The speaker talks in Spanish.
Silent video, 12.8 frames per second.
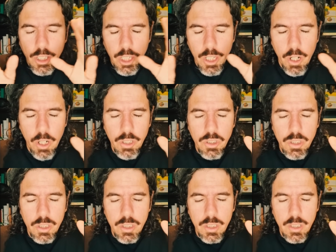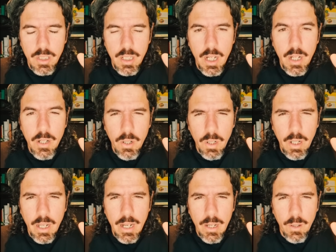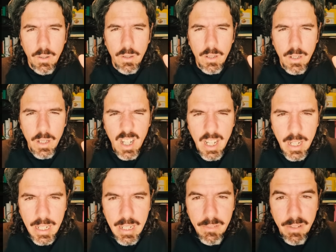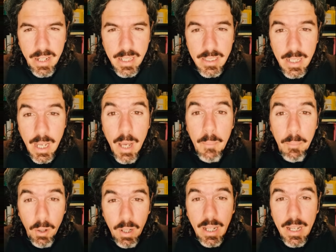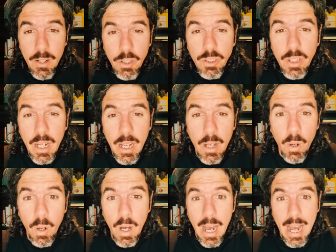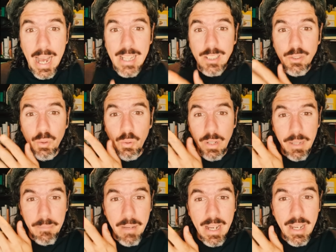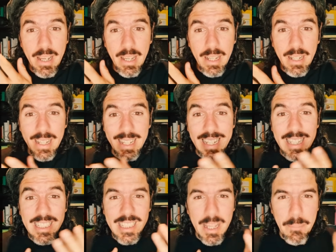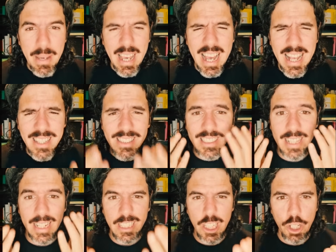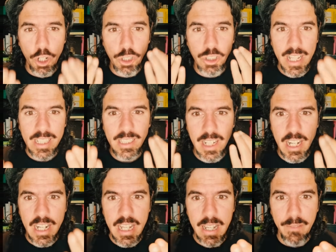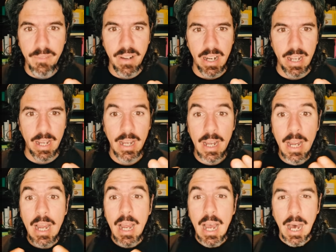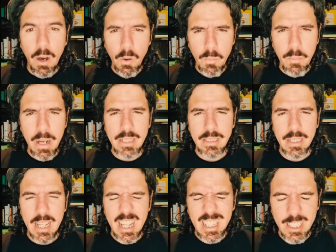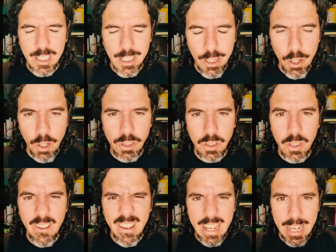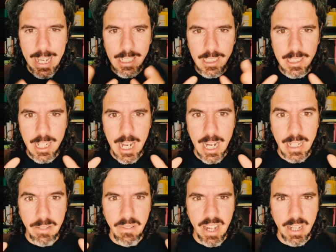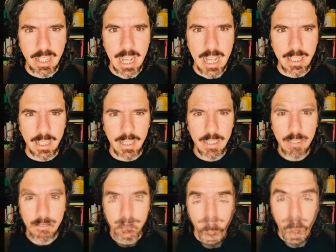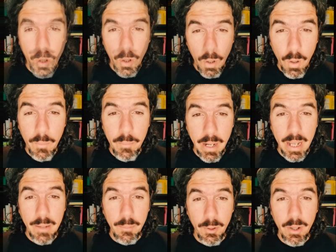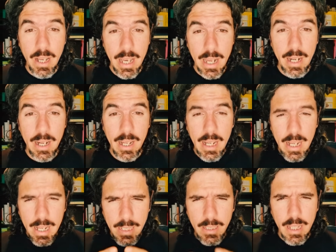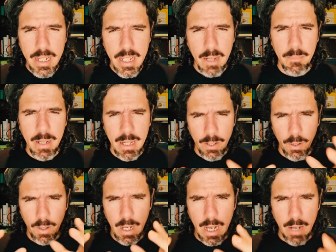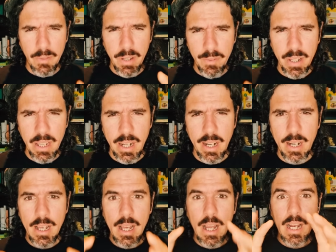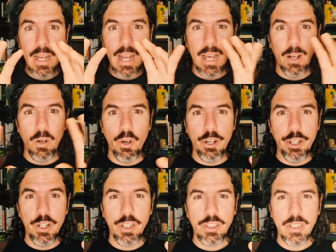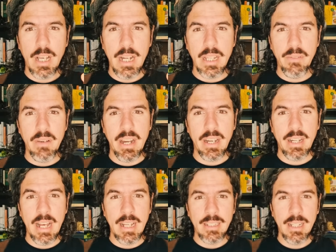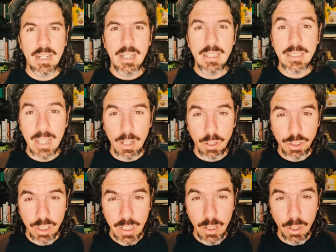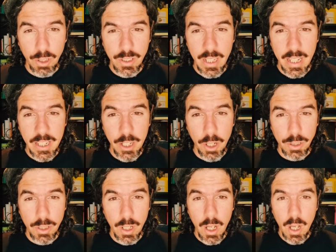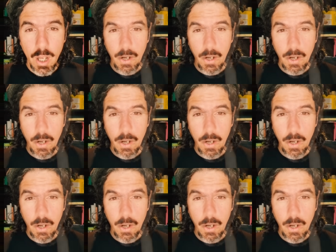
Dios nos creó libres porque nos creó a su imagen y semejanza. Dios es libre. Aún más, Dios es la libertad. Todo hombre y mujer está llamado a vivir la gloriosa libertad de los hijos de Dios.